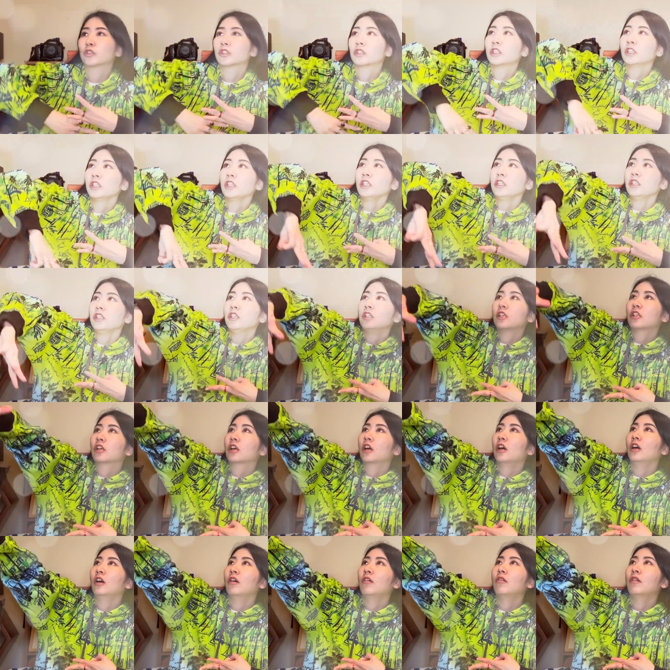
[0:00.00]
月に
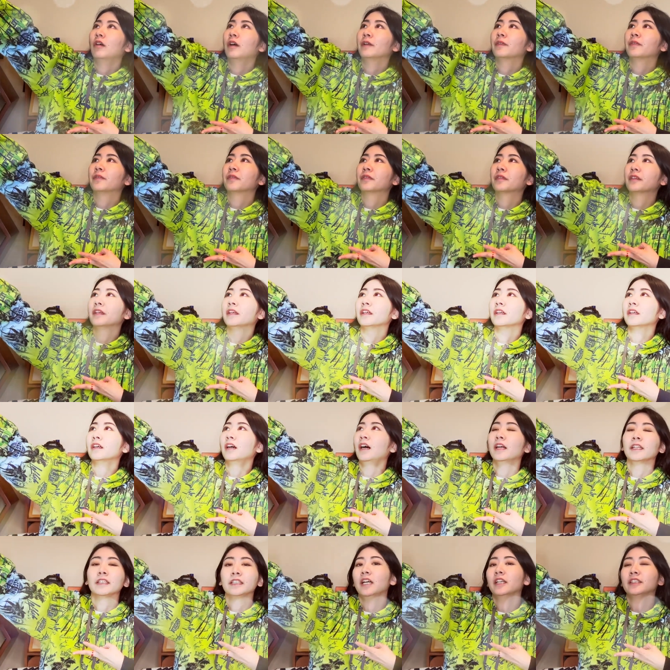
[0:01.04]
変わって
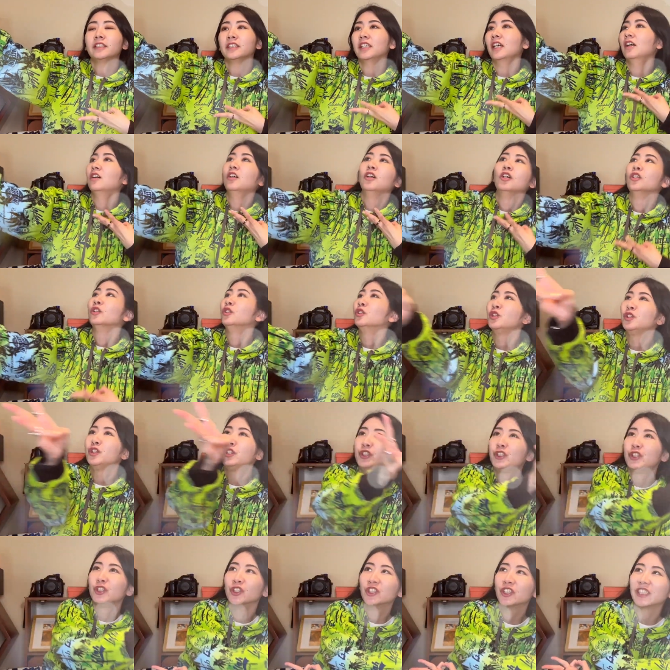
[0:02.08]
あいや違う
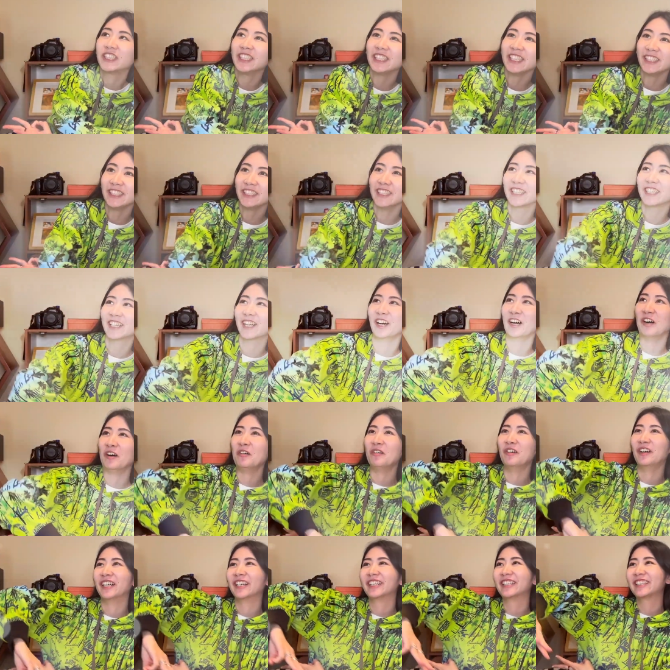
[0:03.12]
チュキに変
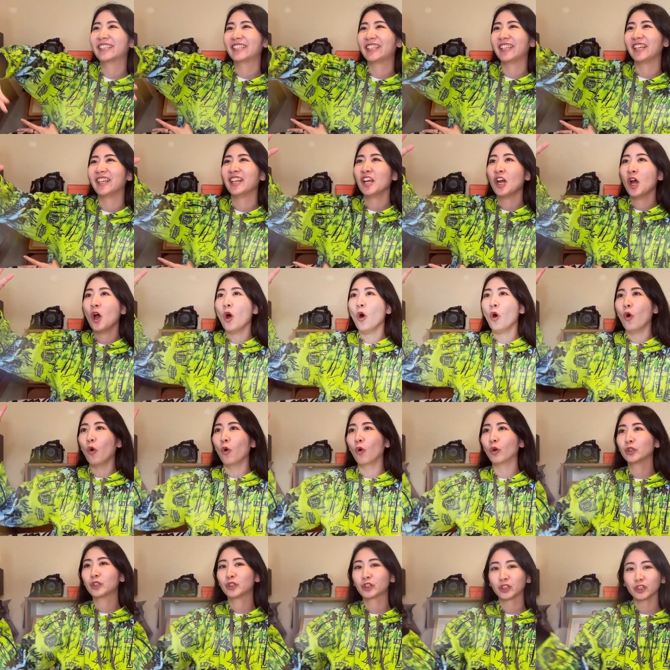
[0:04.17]
わって
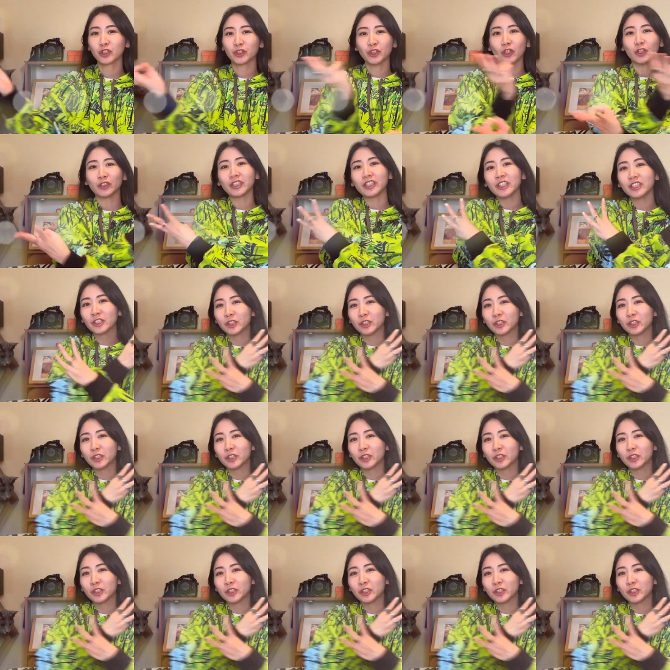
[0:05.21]
おちゅちょき